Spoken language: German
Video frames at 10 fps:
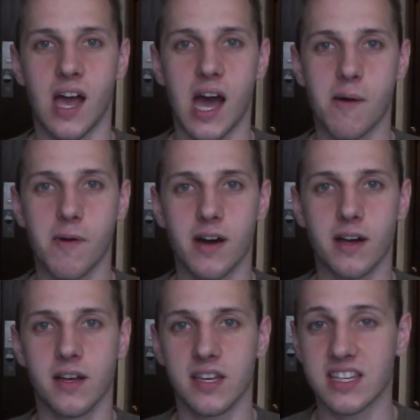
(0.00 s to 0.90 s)

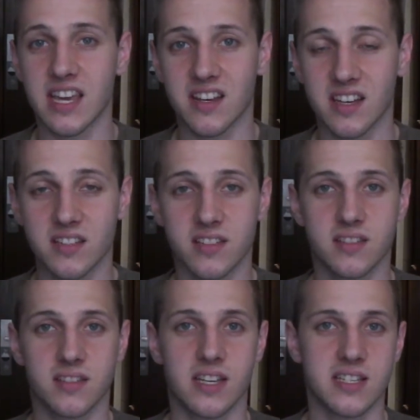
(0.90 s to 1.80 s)
aber ich denke, da
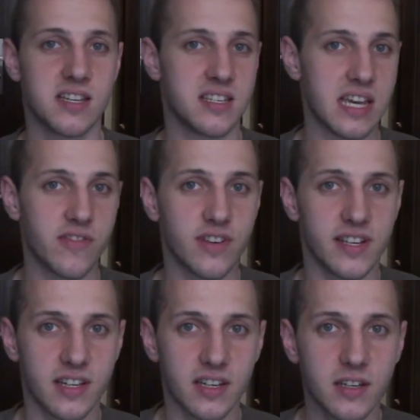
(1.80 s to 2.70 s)
ist tatsächlich sehr viel
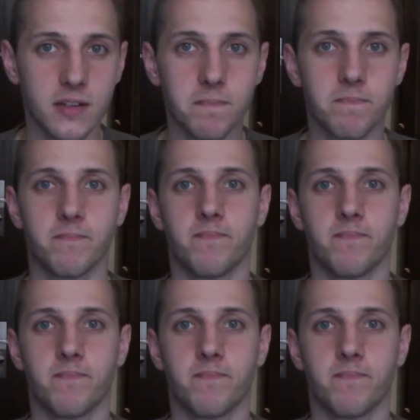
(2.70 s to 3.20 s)
drinne.